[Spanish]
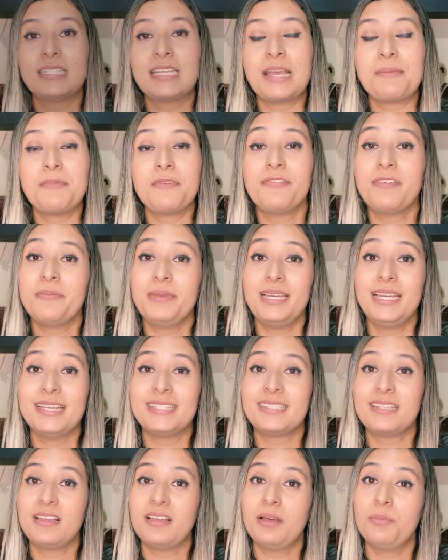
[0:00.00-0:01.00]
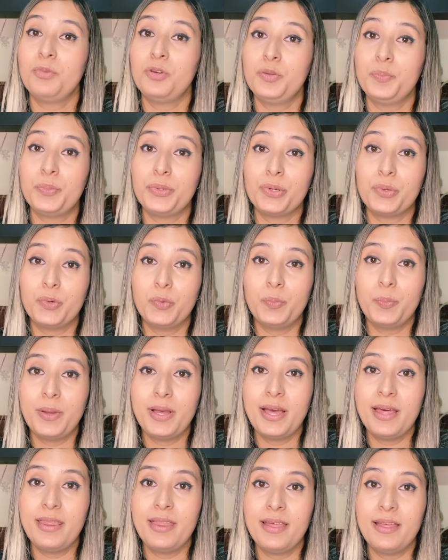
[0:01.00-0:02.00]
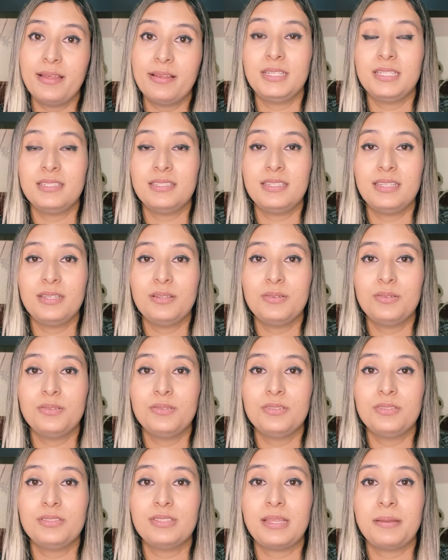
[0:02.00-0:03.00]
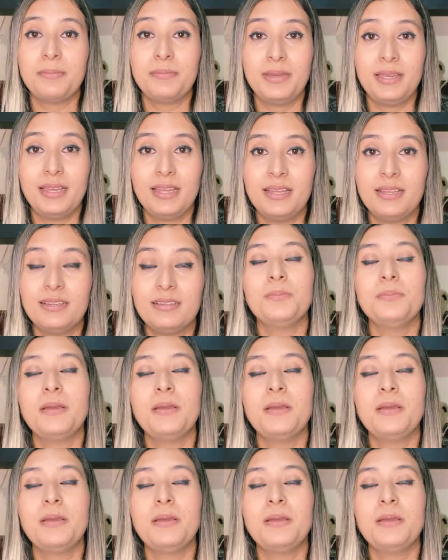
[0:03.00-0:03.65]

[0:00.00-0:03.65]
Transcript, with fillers: ya mi familia estaba muy preocupada, mis hijos también.